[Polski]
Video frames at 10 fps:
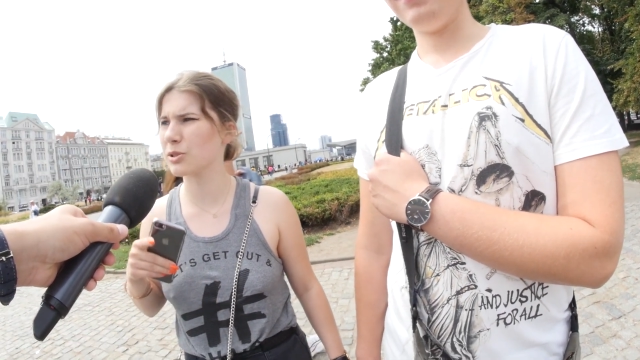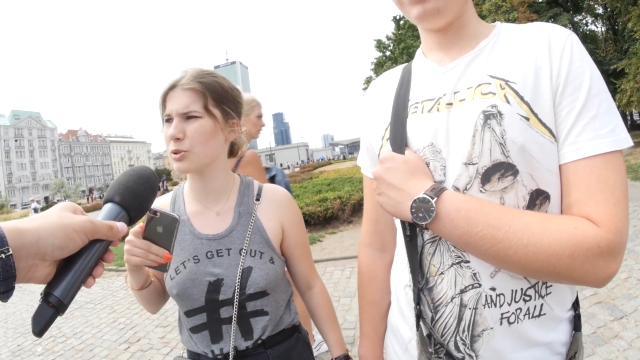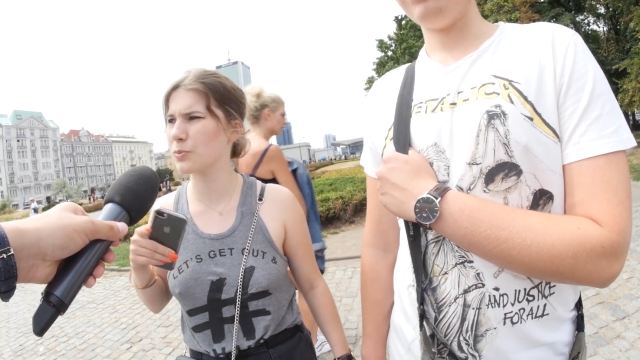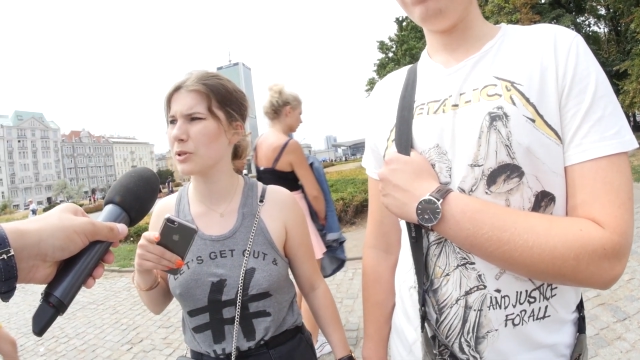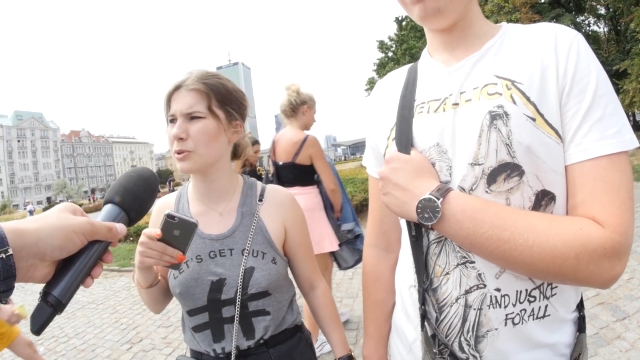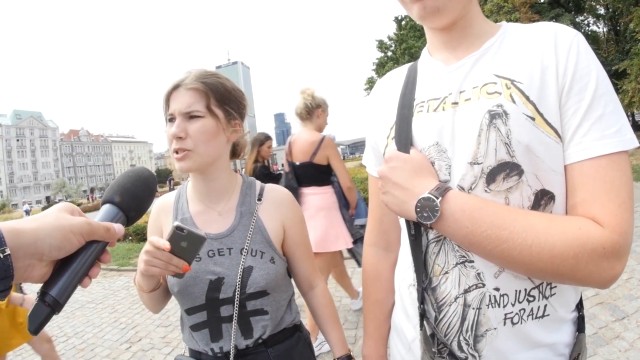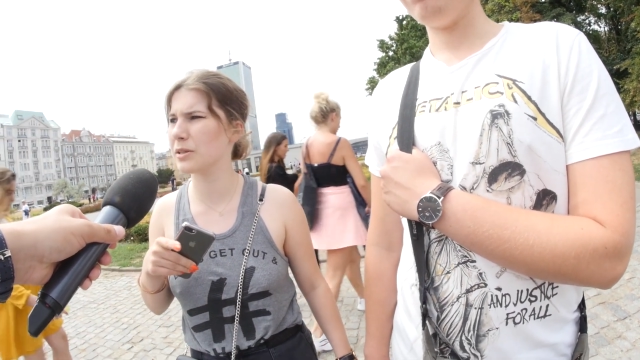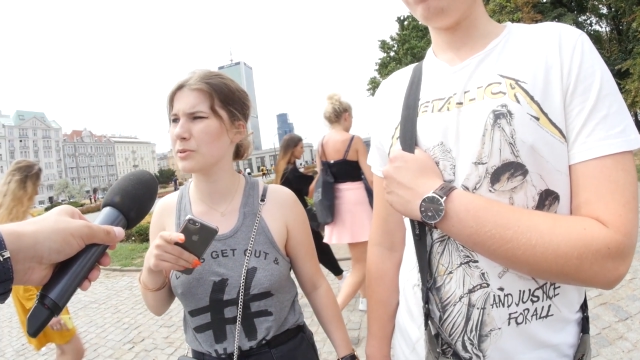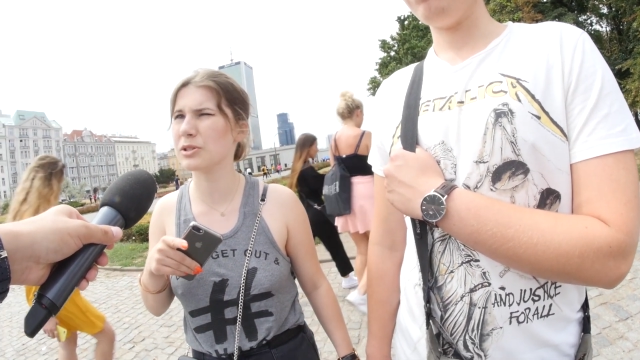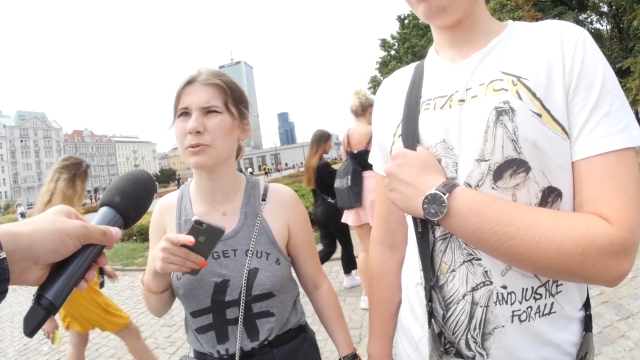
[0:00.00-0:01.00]
że już minęło
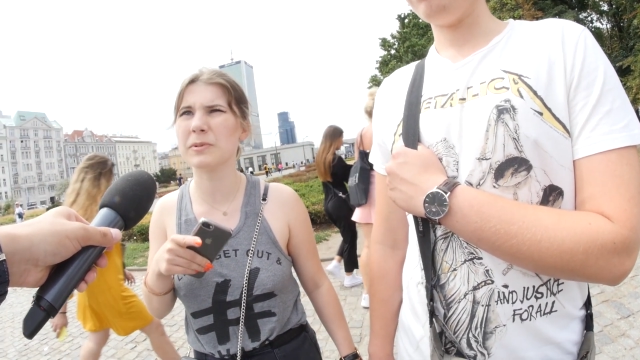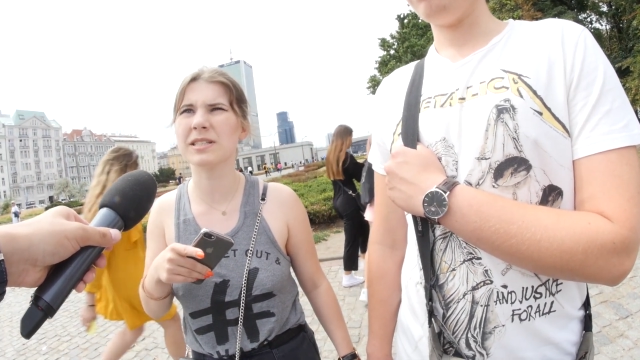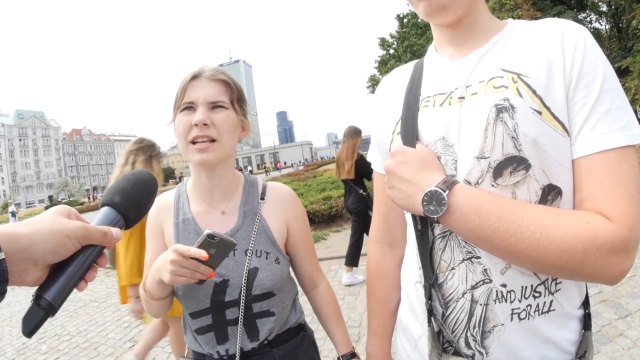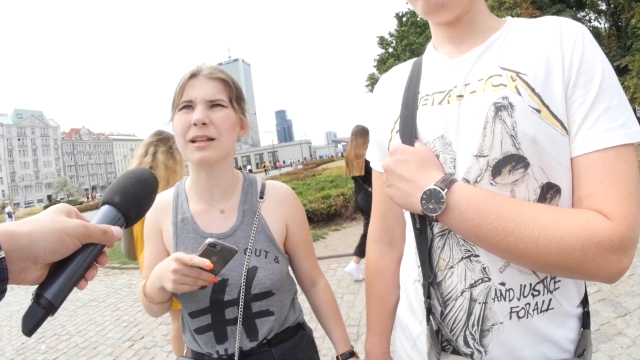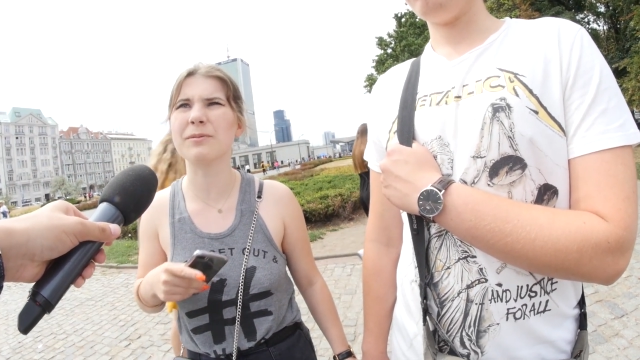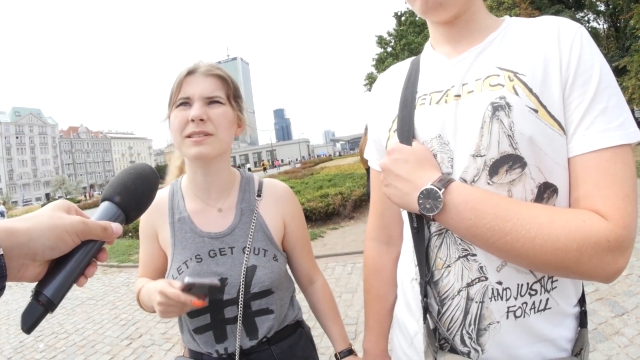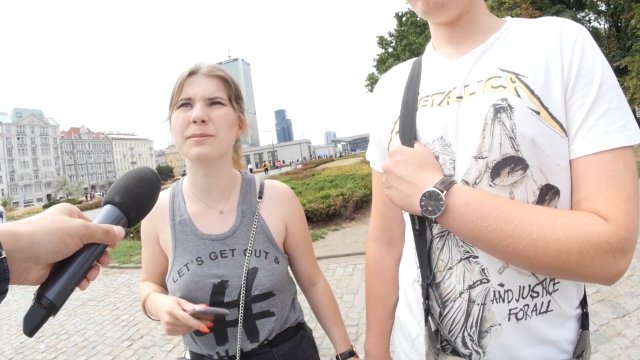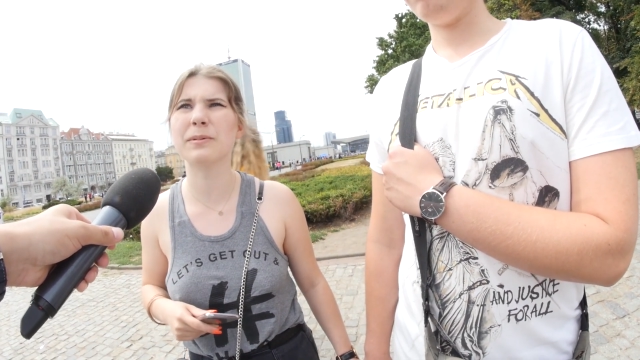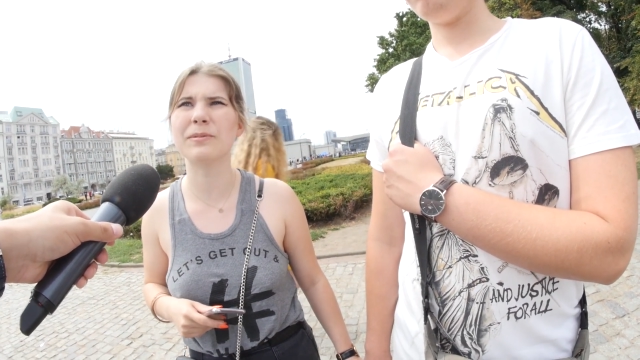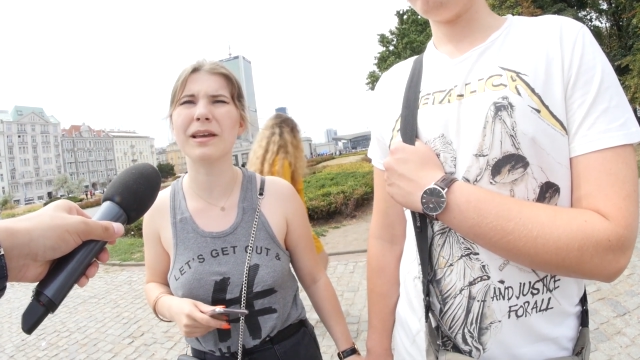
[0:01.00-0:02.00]
75 lat,
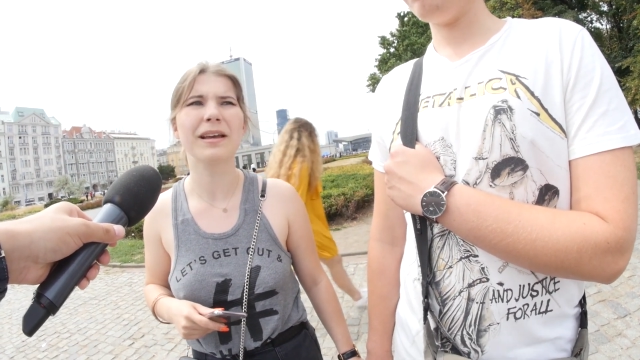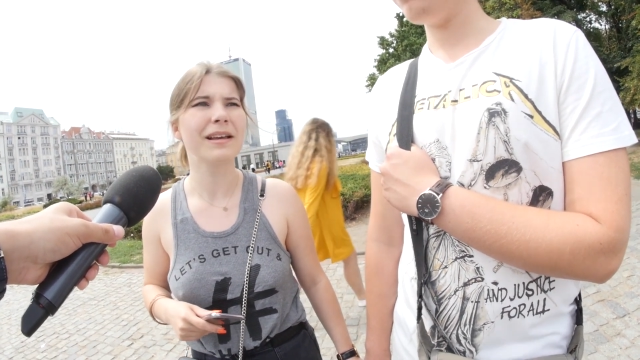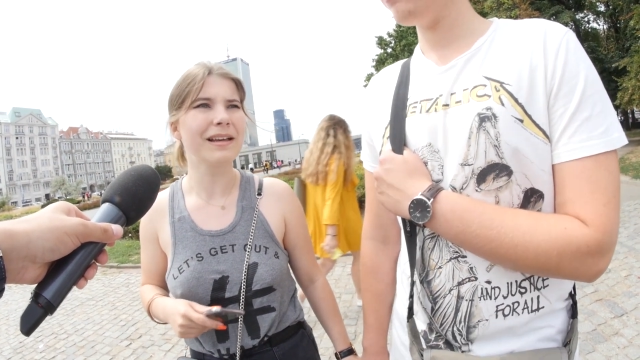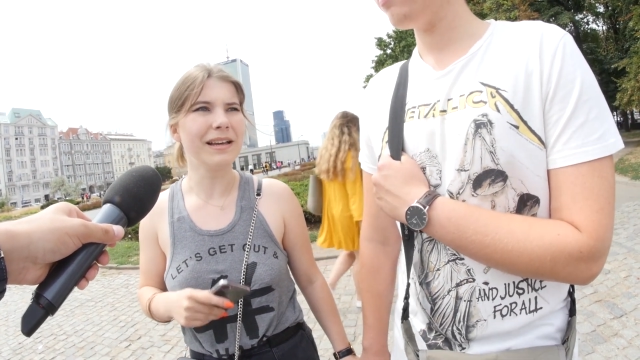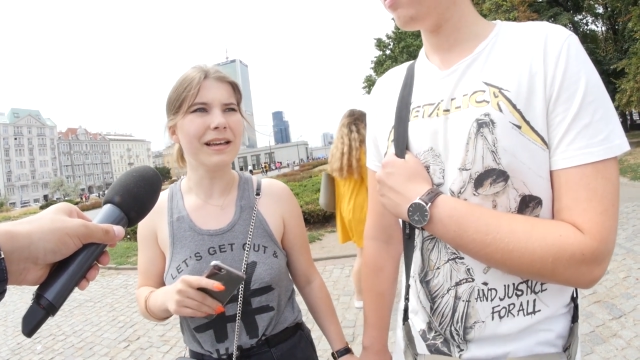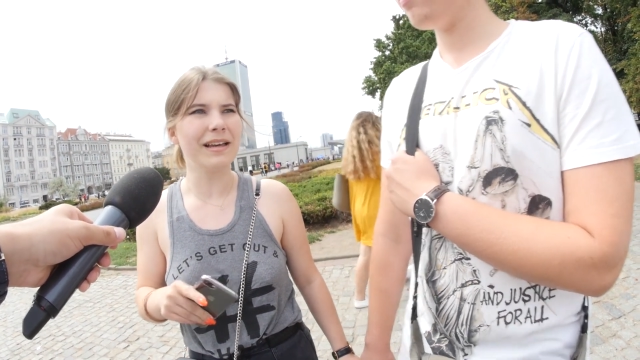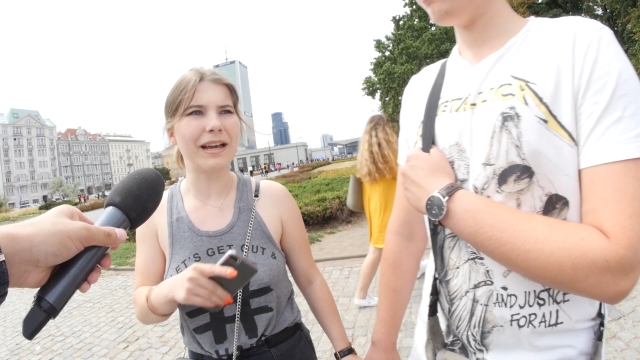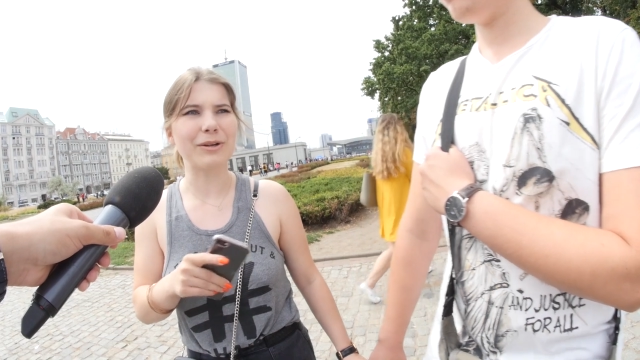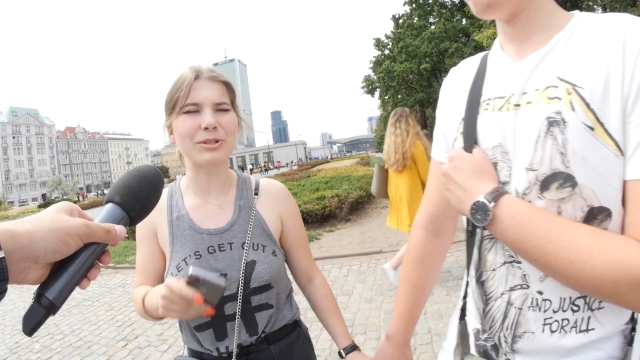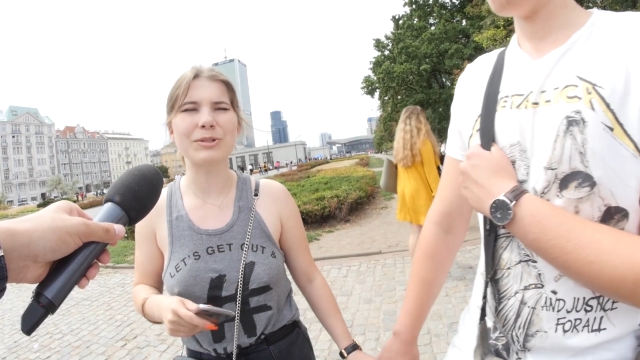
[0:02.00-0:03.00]
więc pewnie
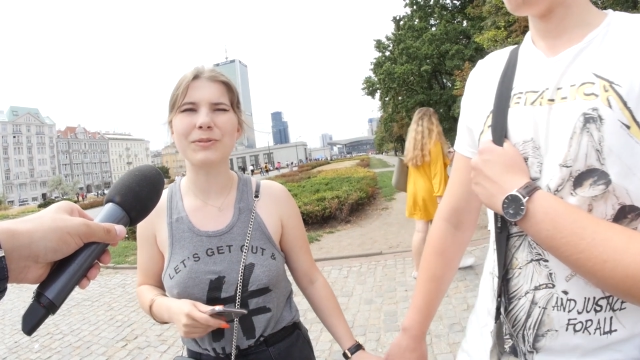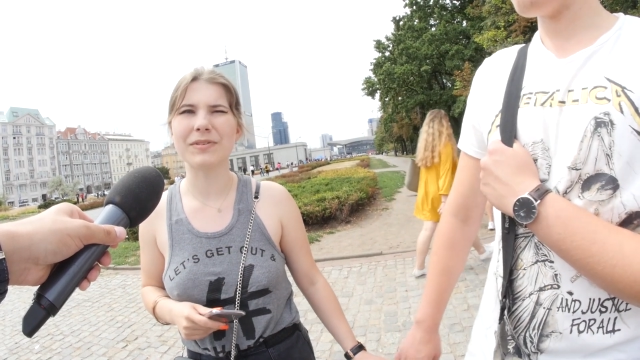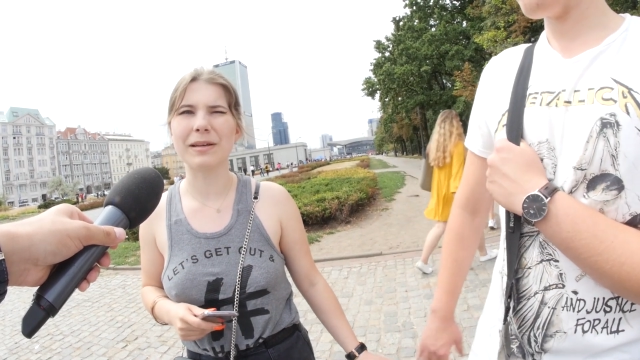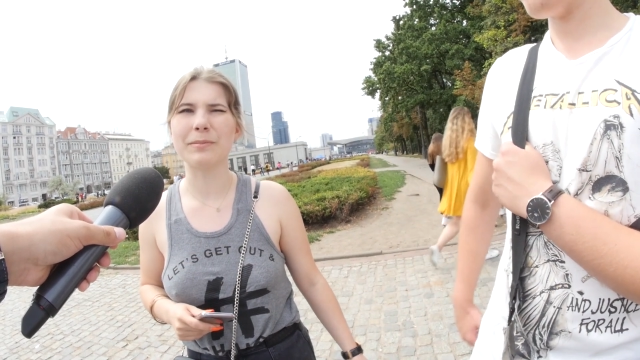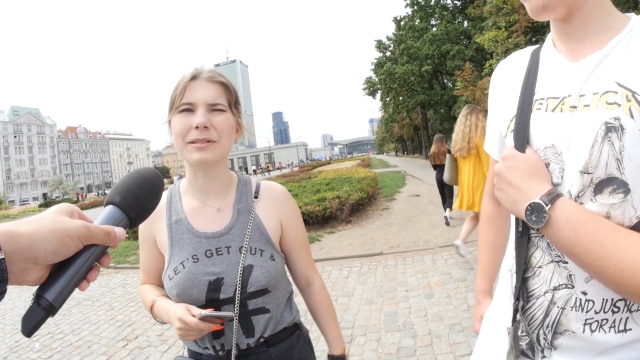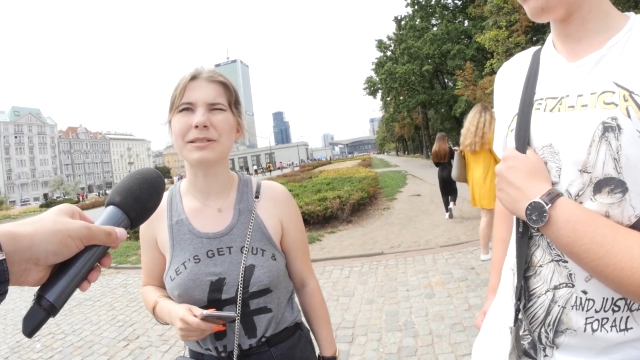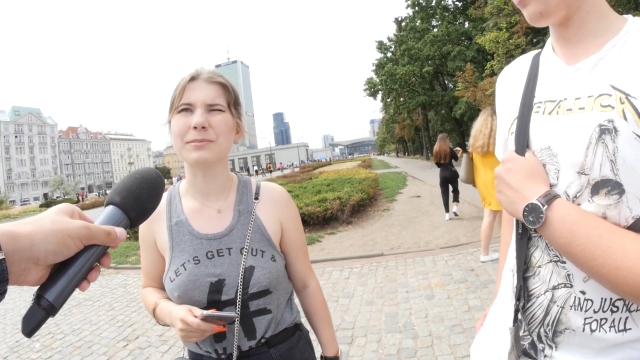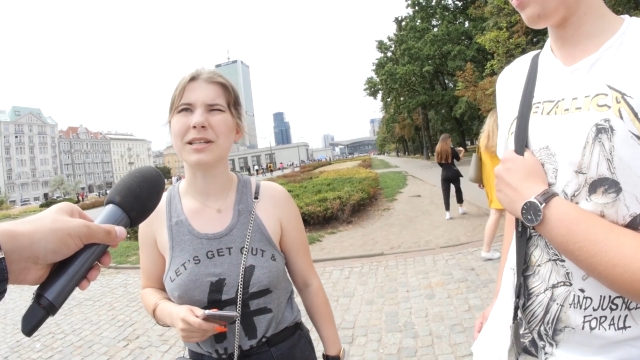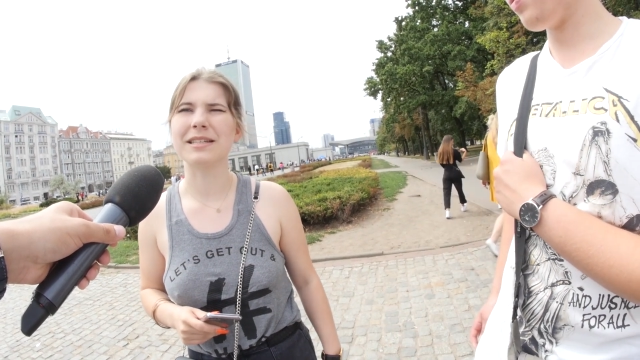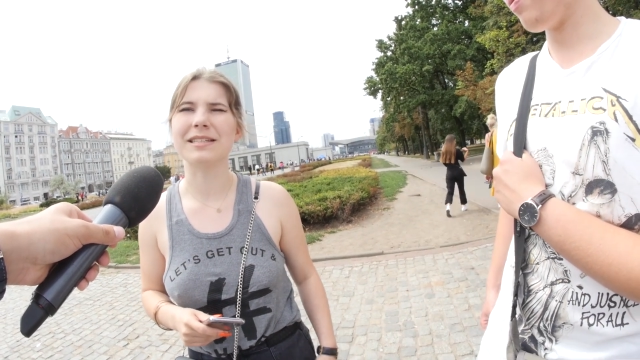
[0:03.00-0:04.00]
jakoś w
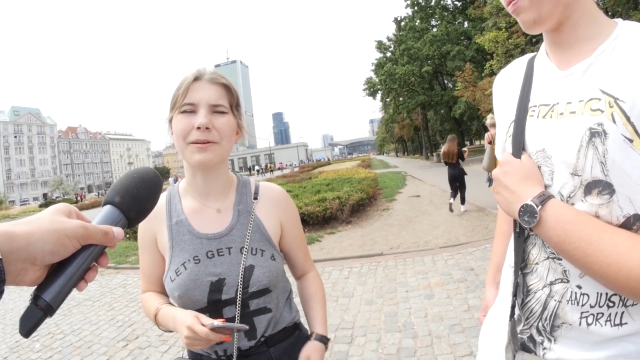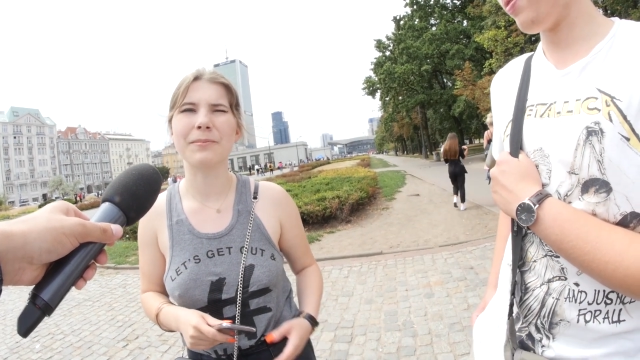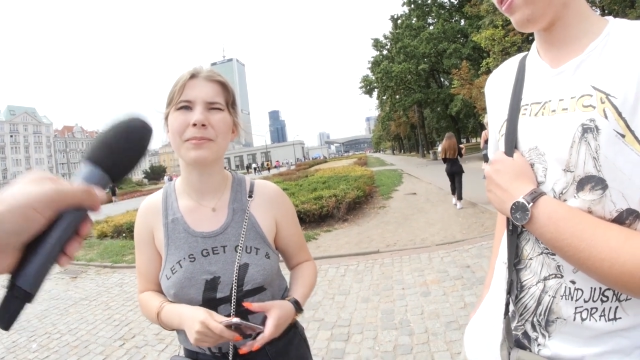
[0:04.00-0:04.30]
najbliższym czasie.